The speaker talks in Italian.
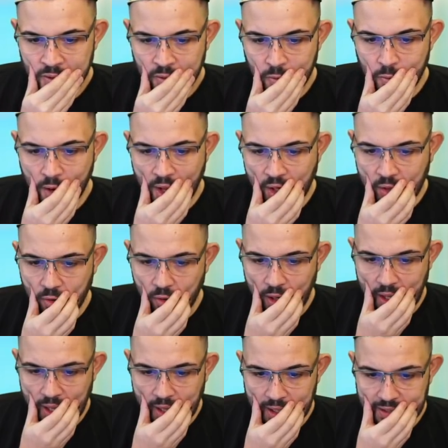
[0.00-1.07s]
Oh,
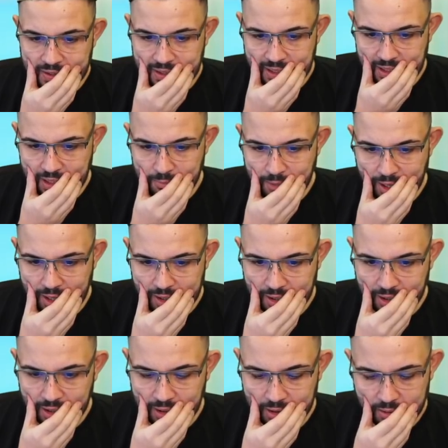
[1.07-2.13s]
eccola, la strega
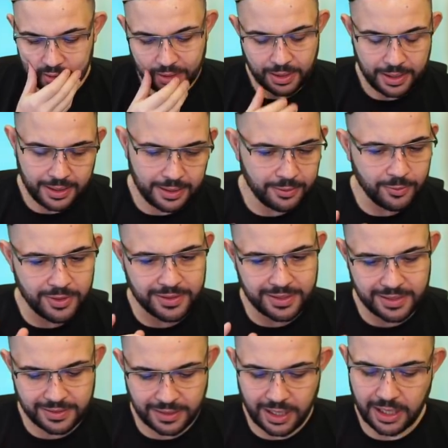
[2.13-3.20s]
madre. Eh,
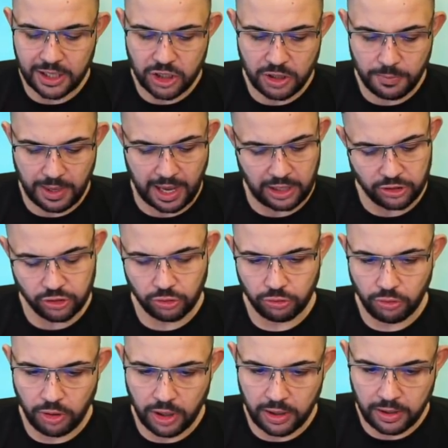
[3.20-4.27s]
queste streghe ci
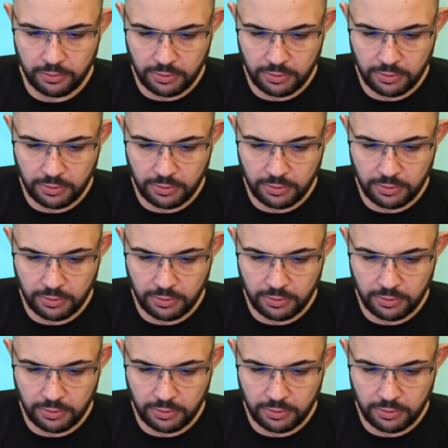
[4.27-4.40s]
piacciono, è eh?